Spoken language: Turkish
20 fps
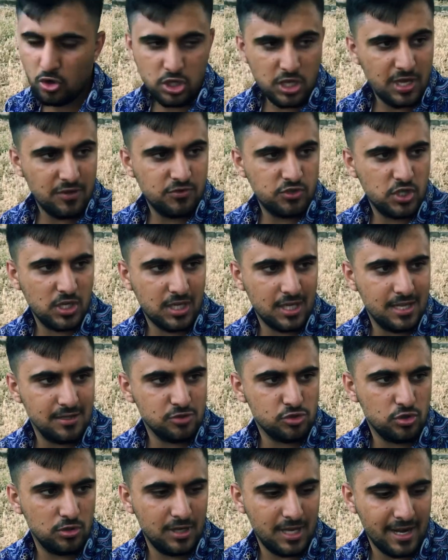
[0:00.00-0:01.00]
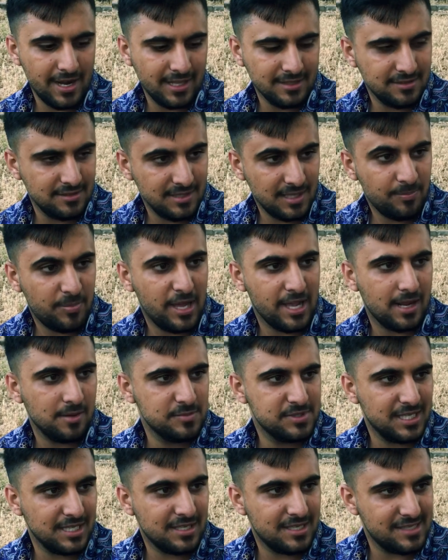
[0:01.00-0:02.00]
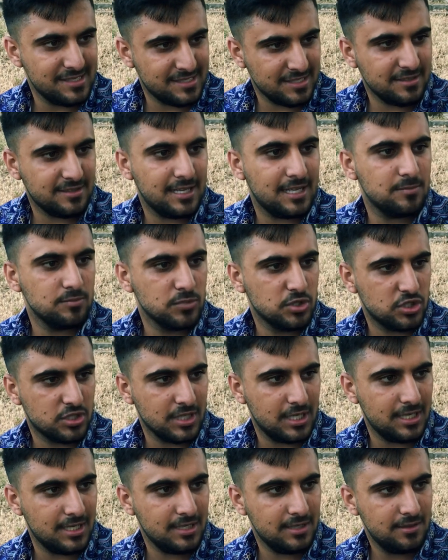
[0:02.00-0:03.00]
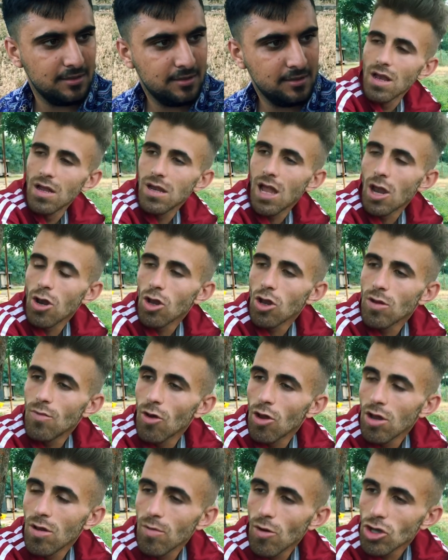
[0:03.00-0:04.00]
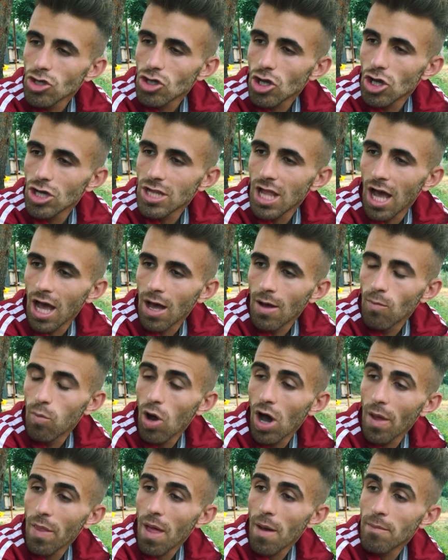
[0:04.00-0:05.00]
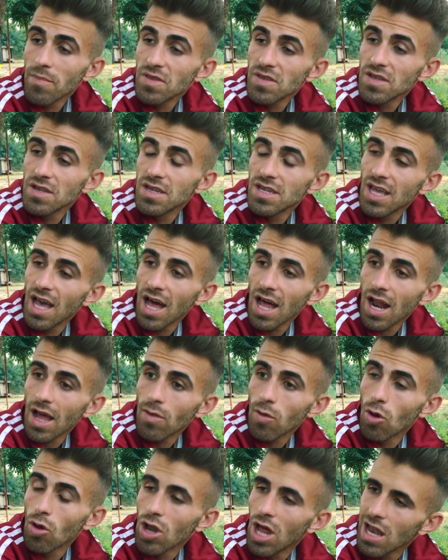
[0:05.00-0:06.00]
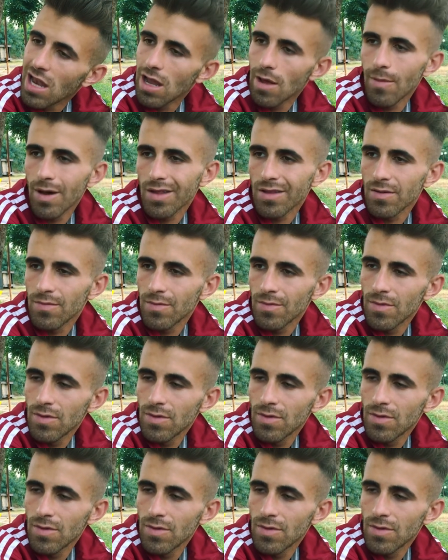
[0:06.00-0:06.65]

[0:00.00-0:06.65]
gevşek en son aradığında paramıza kesik de atmıştı ha. Lan oğlum onu boş koy da bu adam bizi niye aradı onu anlamadım.